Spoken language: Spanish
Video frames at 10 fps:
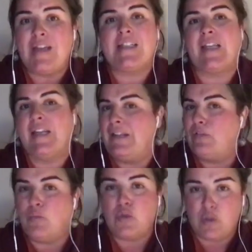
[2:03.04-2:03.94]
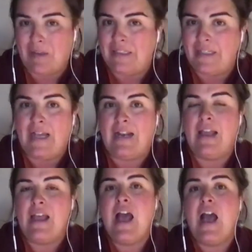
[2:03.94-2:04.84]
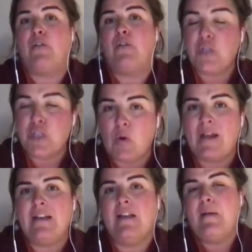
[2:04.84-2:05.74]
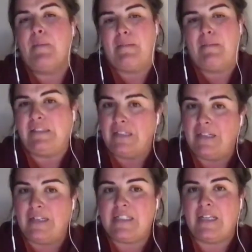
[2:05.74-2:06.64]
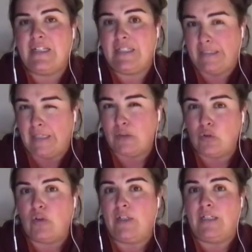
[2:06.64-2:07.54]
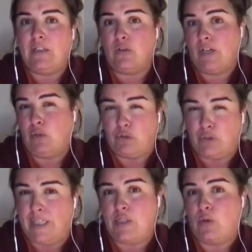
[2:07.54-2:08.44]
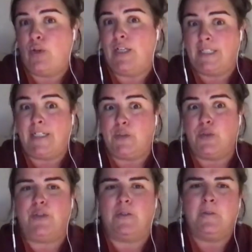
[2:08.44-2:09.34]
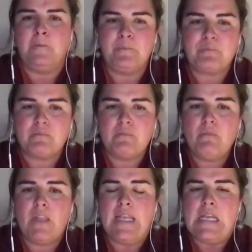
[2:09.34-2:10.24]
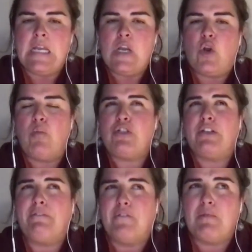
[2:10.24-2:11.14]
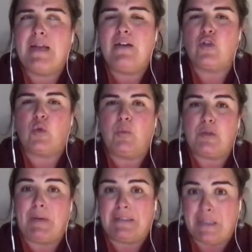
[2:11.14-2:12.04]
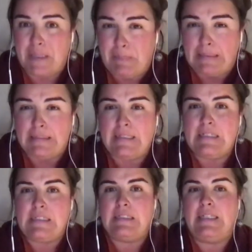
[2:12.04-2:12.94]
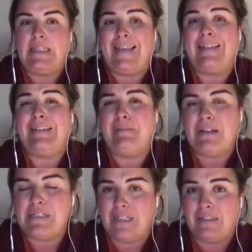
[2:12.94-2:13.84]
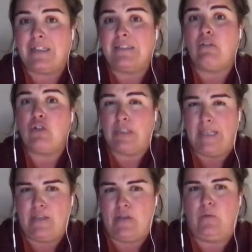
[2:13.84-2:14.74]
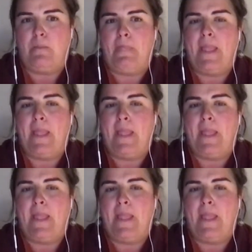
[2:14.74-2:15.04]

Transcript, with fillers: días generando mucho material audiovisual para mantener ese, tacto con el, con el contexto, con el territorio, ¿no? ¿Cómo se forman los grupos participantes y qué temas se han tratado este año?